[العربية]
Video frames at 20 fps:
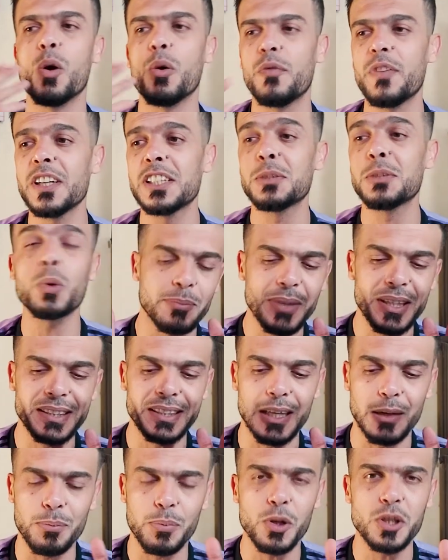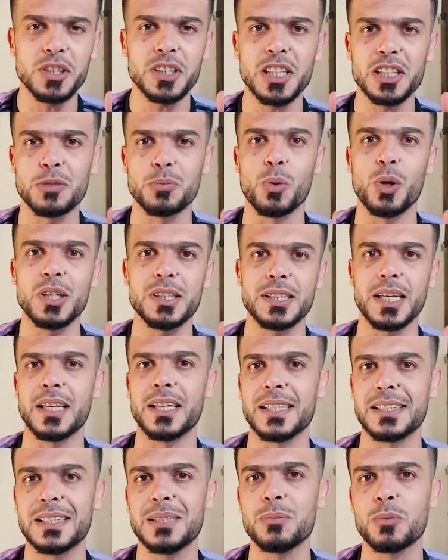وفيسبوك بنزل بوست اسمه اسال
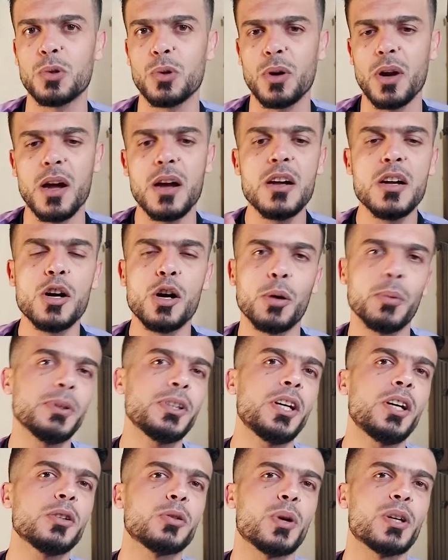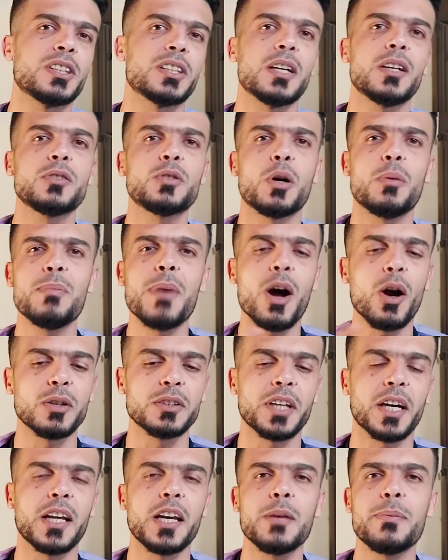نسيم كوره وبتحطوا اسئلتكم باخذ
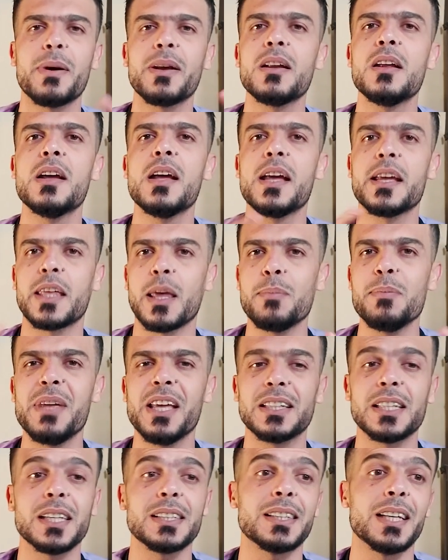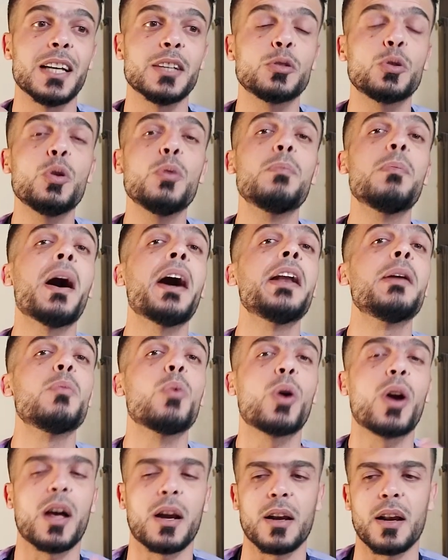تقريبا كميه اسئله تكون ما
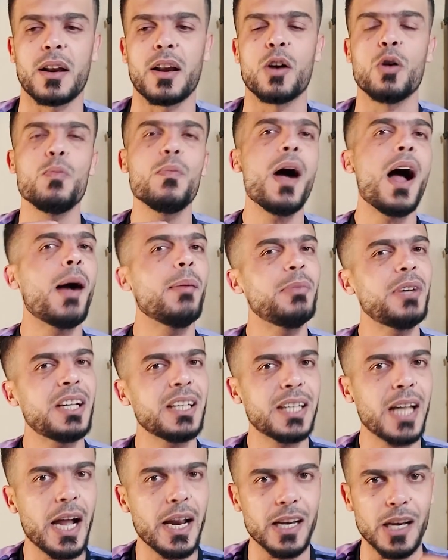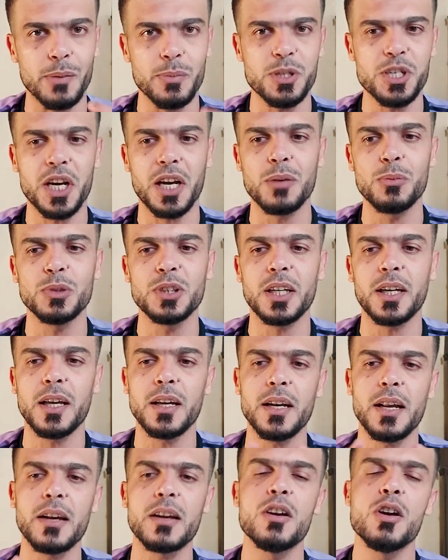مكرره وما عم نحكي عنها بشكل
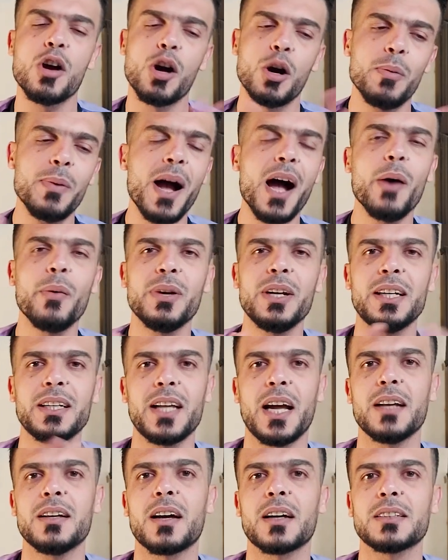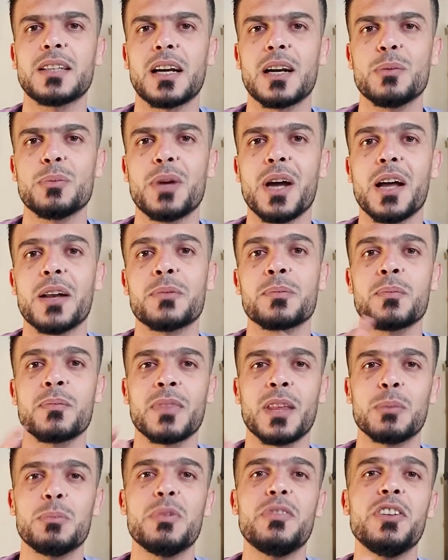متكرر وبحاول احكي عنها قدر الامكان
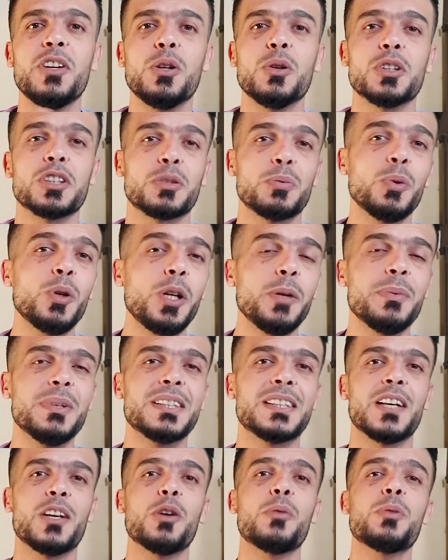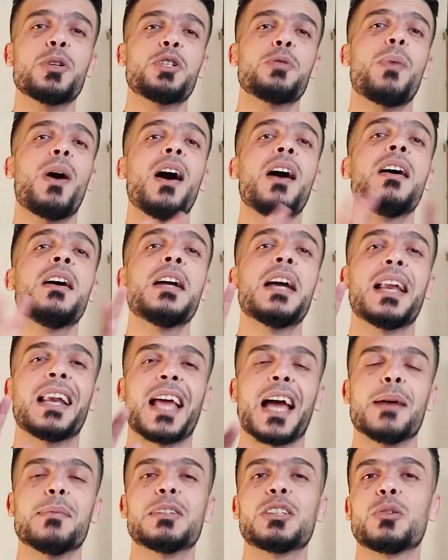بفيديو اسبوعي بينزل يوم الجمعه
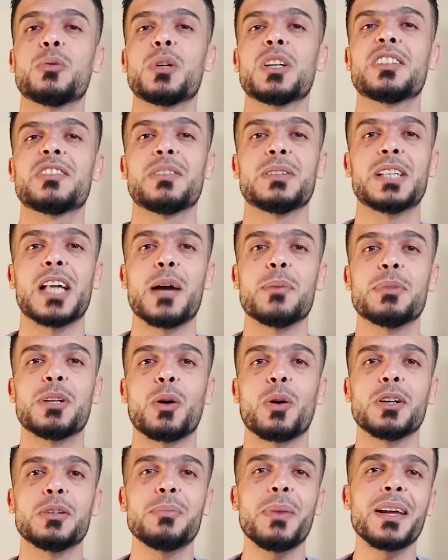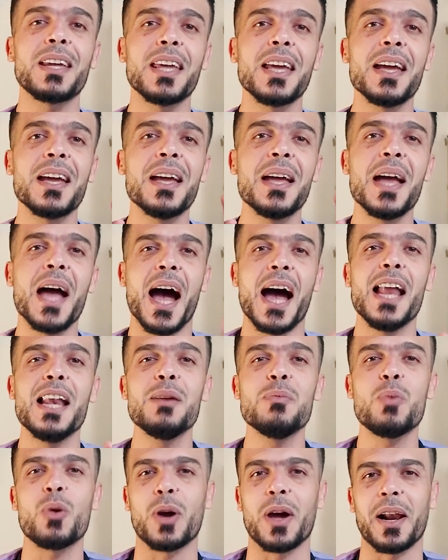الخامسة ونصف مساء بتوقيت مكه
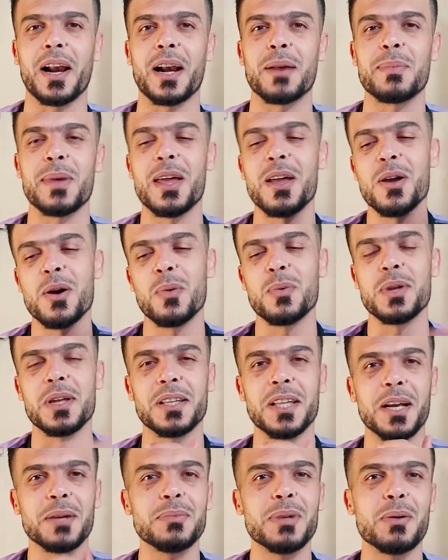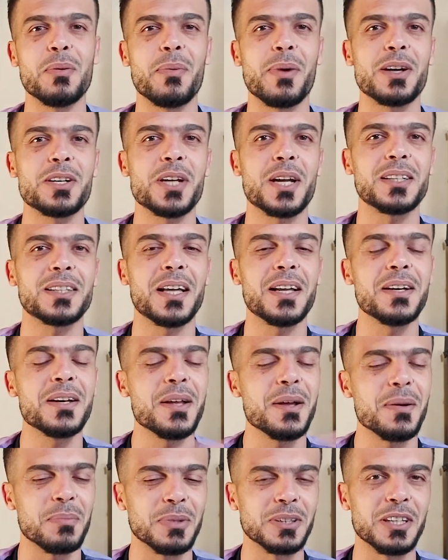المكرمه ويلا نبدا مباشره
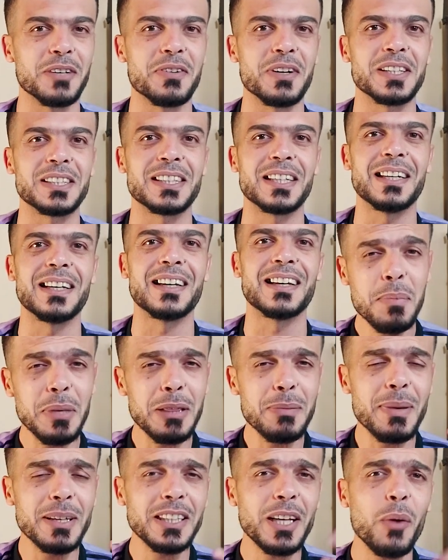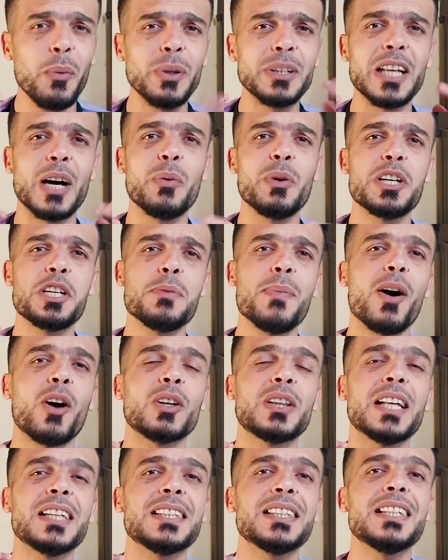بالتفاصيل مثل ما تعودنا اول شيء
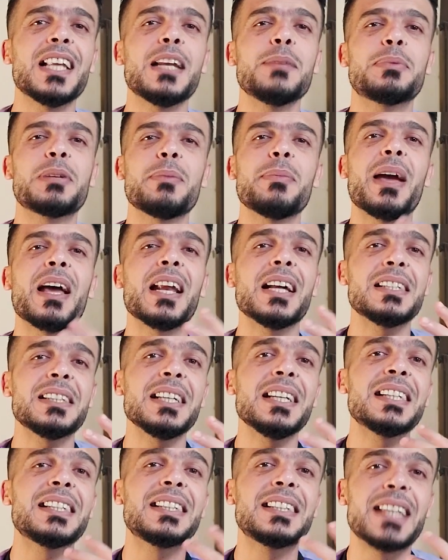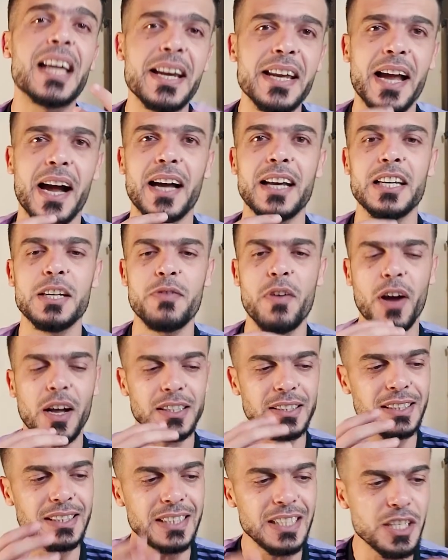باخذ الاسئله اللي بسميها الاسئله السريعه اللي
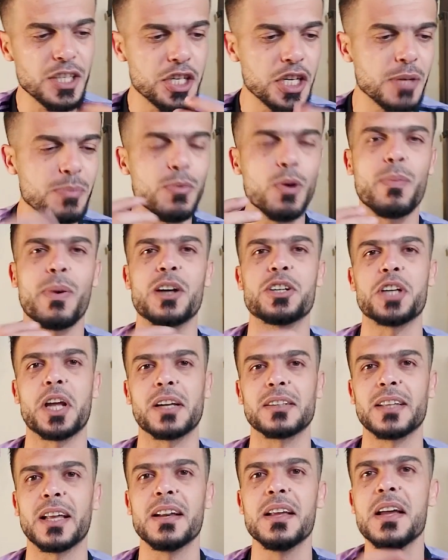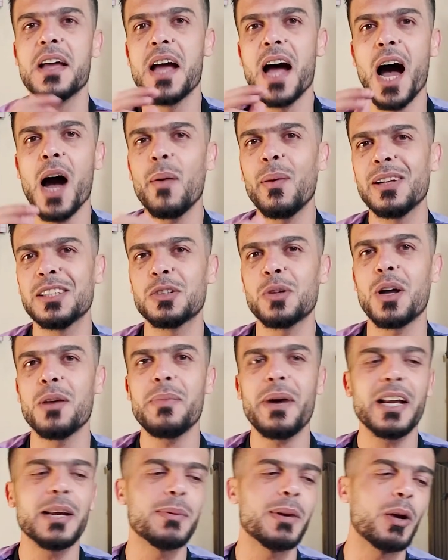فقط سين جيم مباشره اول سؤال
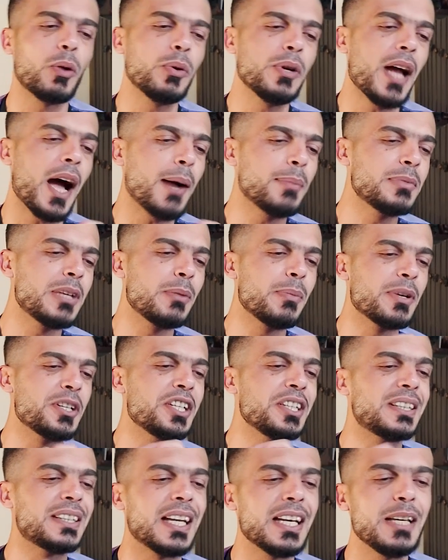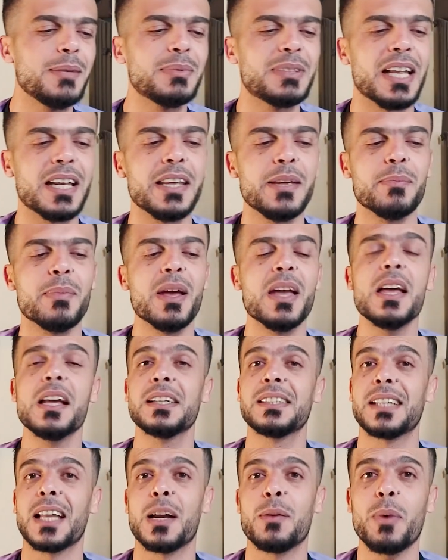معنا من اخونا عبد المجيد سليم سليم
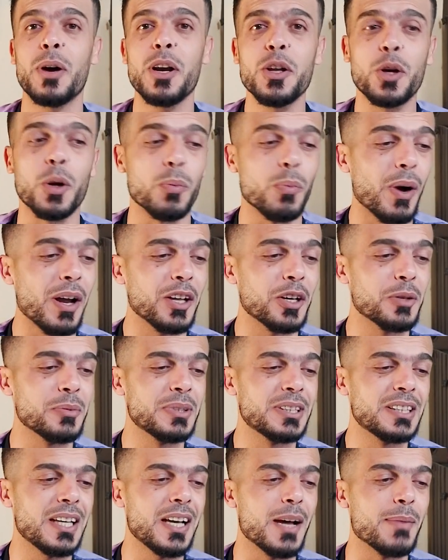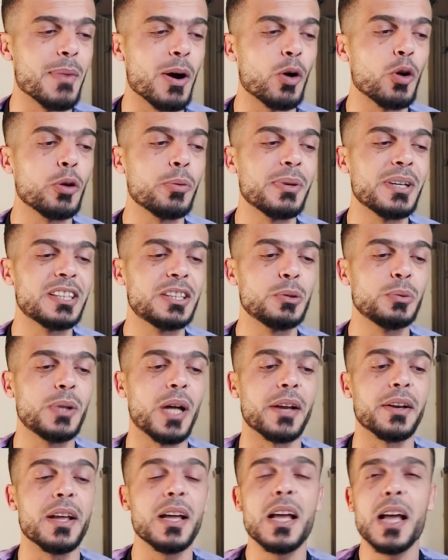السلام عليكم وعليكم السلام اخوك من
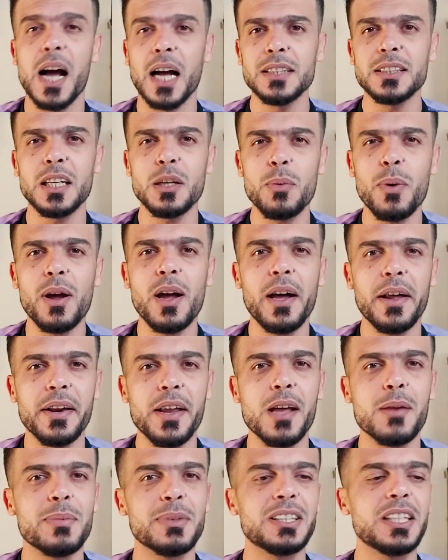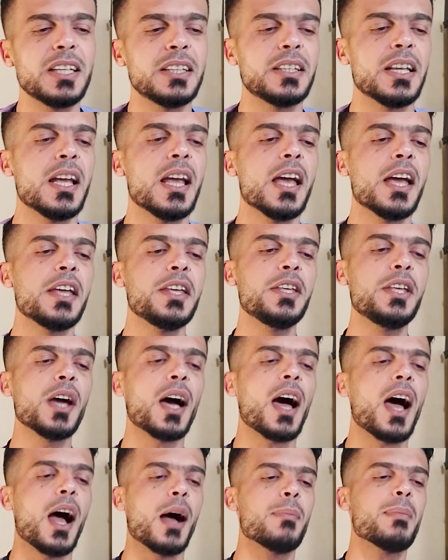السودان هل تتوقع ريال مدريد
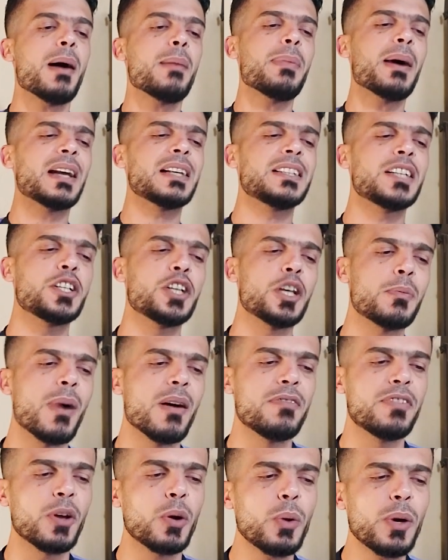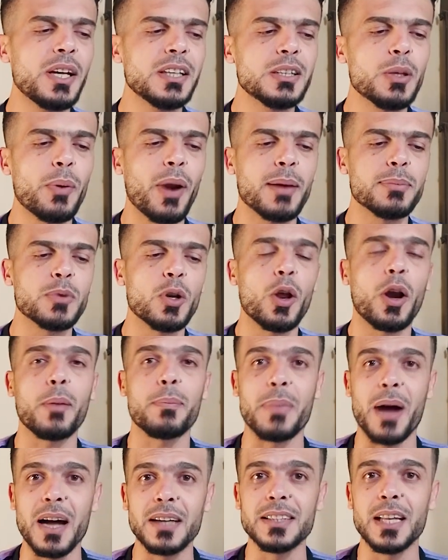يقع مع باريس سان جيرمان في قرعه دوري ابطال
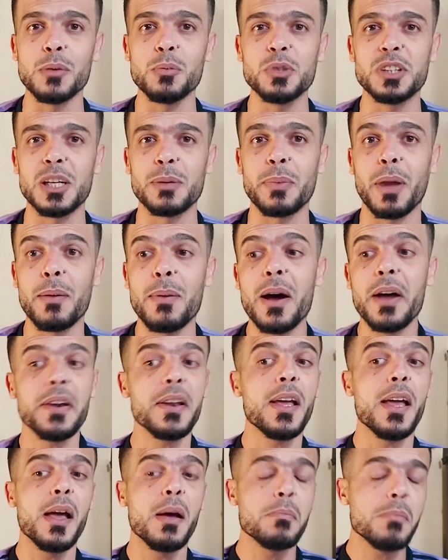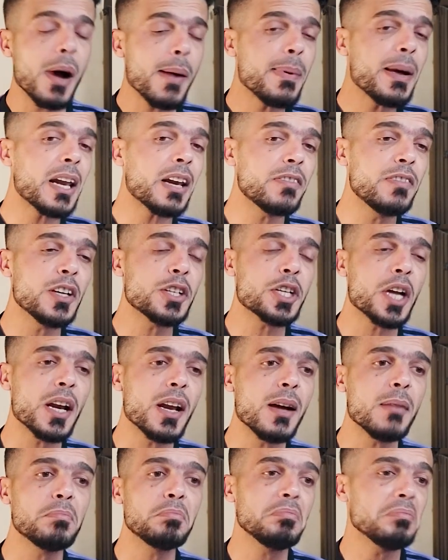اوروبا هذا الموسم كمان ما بعرف ليش
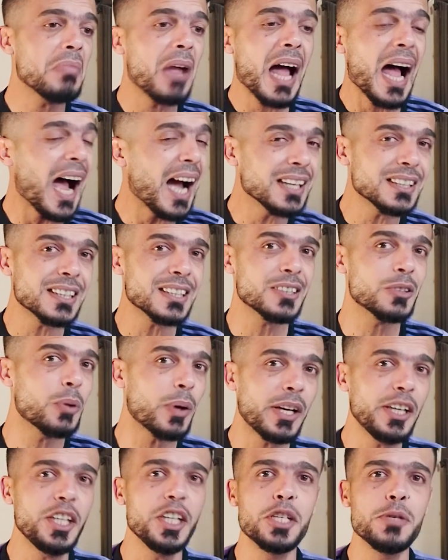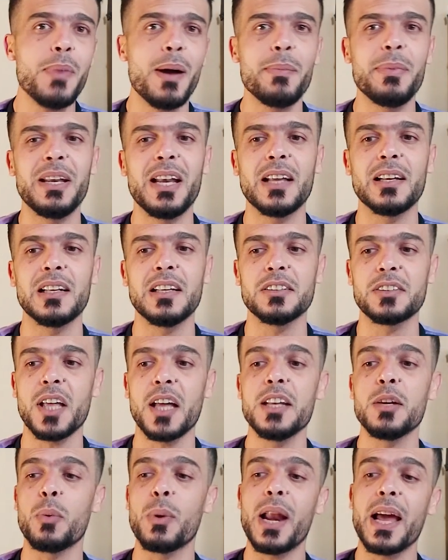انا حاسس انه راح يجي مع ميلان
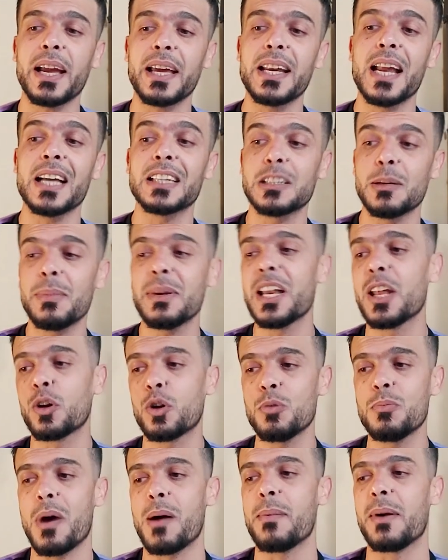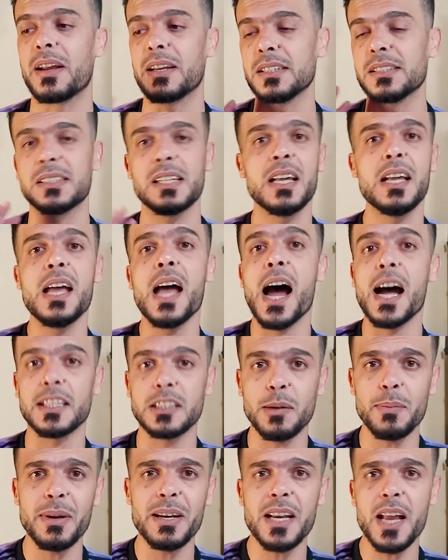الايطالي ولكن اتمنى يكون مع باريس
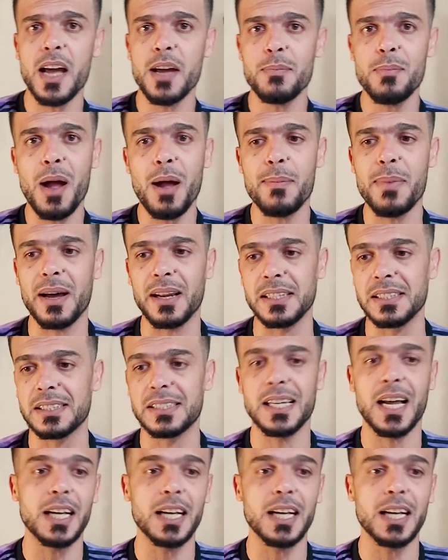اتمنى مع باريس